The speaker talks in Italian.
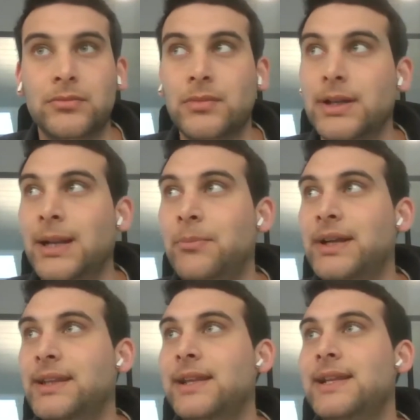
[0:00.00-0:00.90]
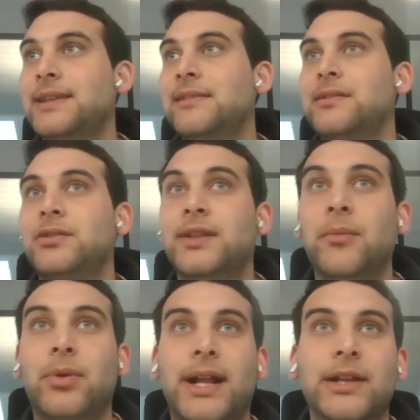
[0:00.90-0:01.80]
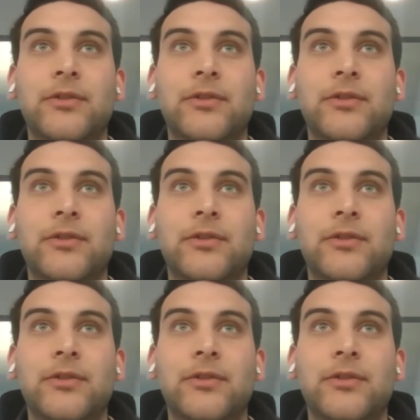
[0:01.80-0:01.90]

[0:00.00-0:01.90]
gran parte degli artisti contemporanei